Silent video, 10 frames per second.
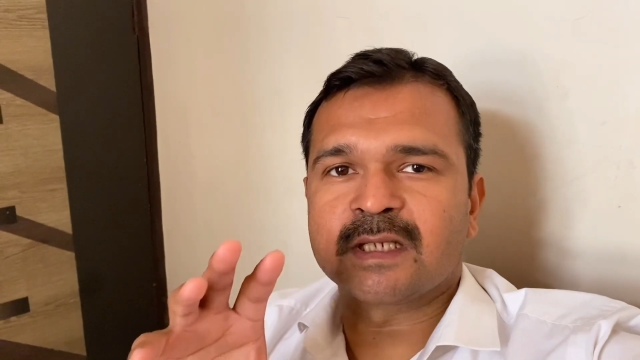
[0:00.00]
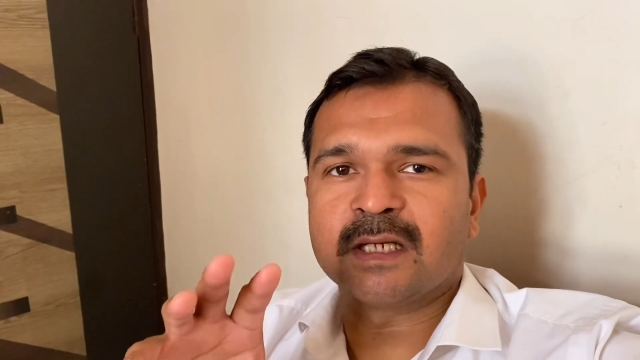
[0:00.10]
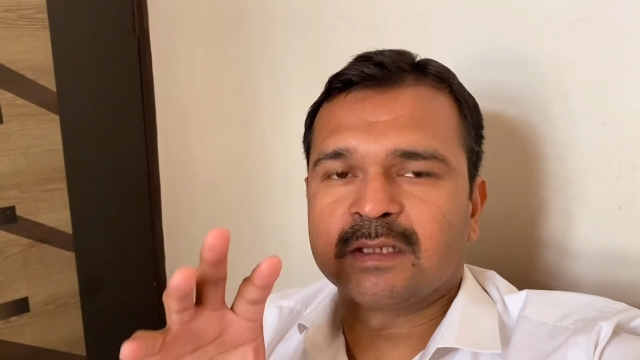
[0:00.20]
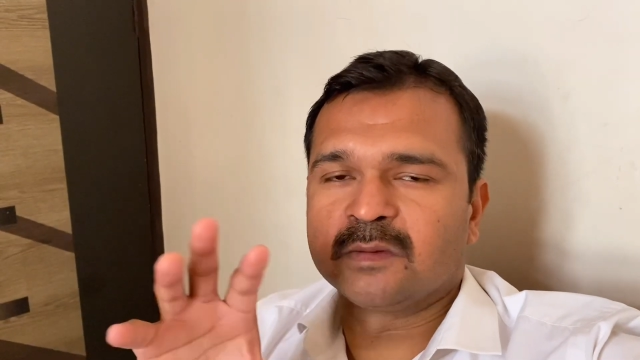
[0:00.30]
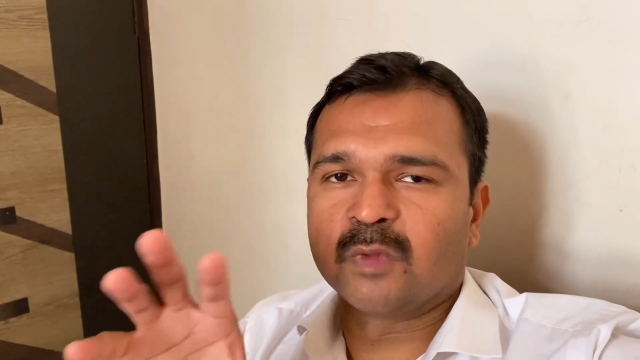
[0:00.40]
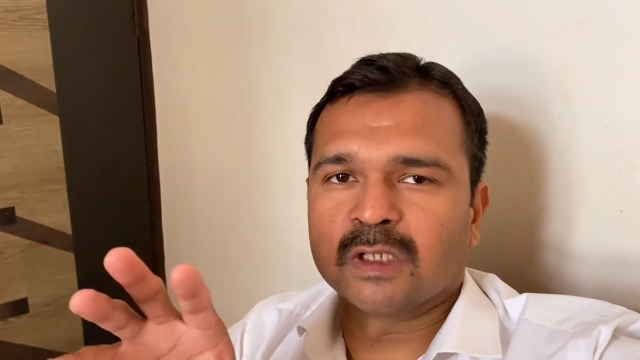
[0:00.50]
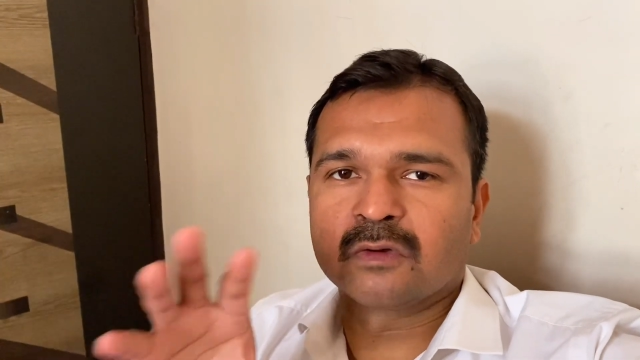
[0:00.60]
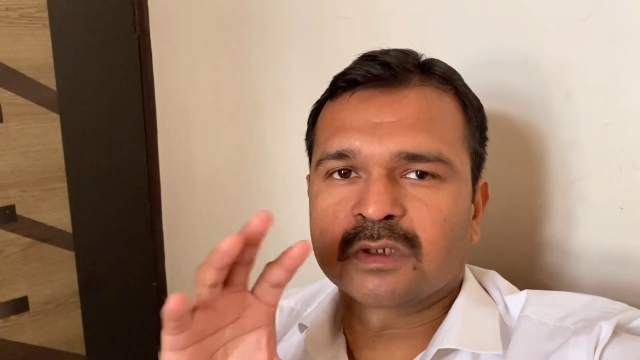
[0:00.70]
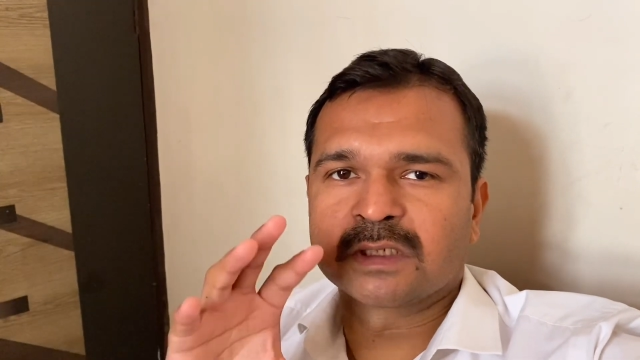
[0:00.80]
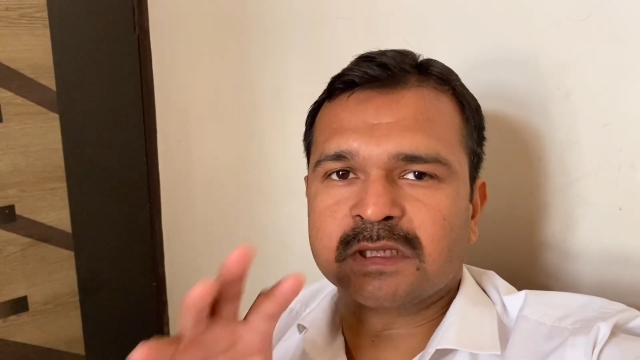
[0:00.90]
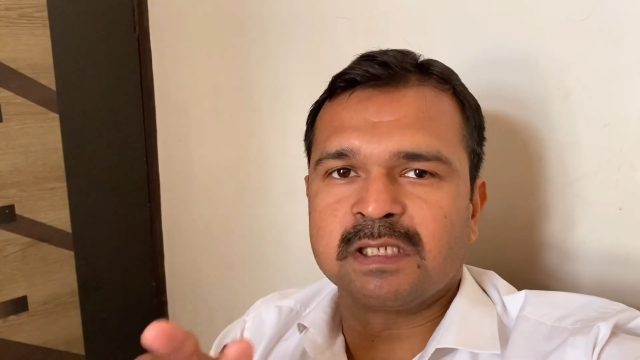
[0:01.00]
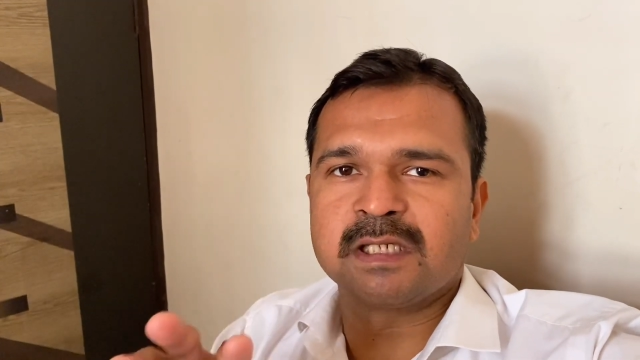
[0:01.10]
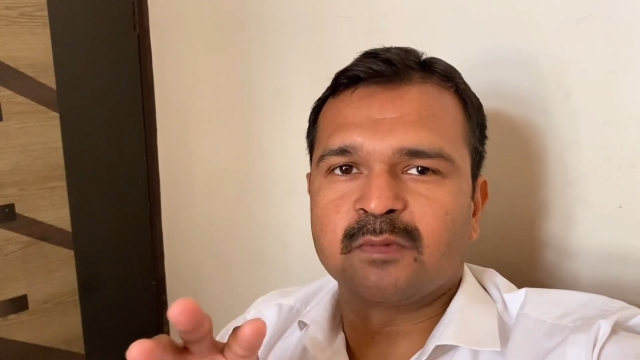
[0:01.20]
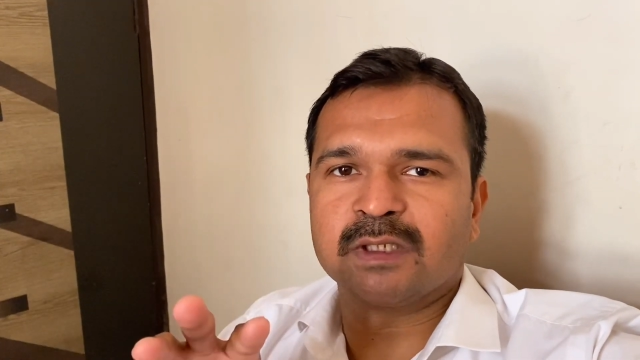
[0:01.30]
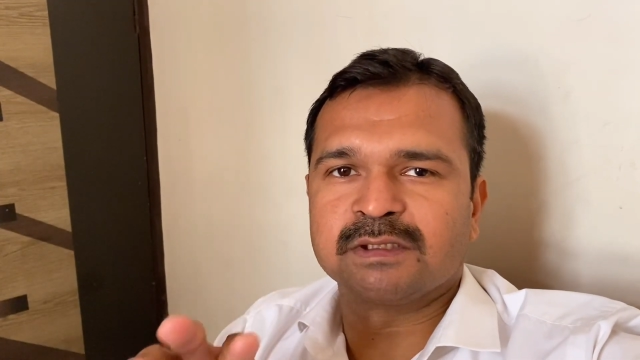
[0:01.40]
क्या है मान लो अगर दिल्ली की
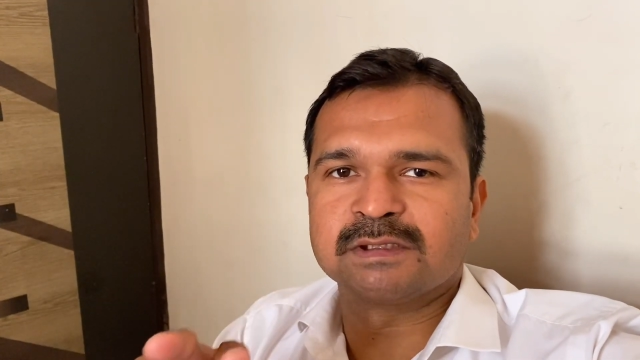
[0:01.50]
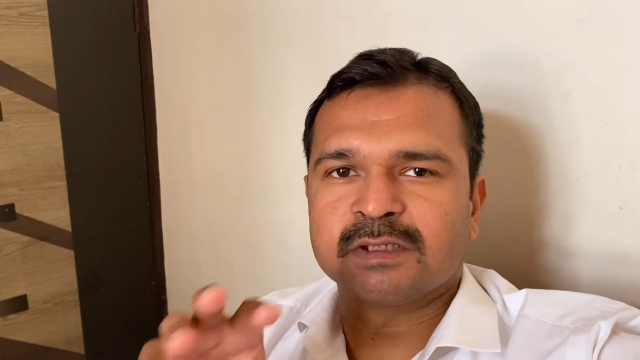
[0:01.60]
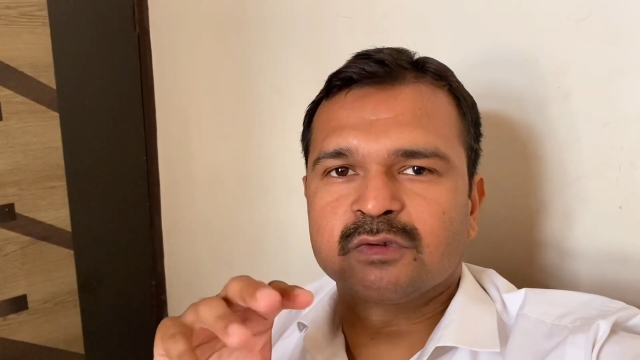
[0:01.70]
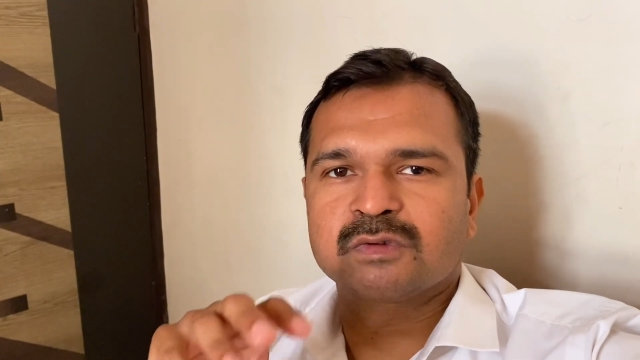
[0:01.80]
बात की जाए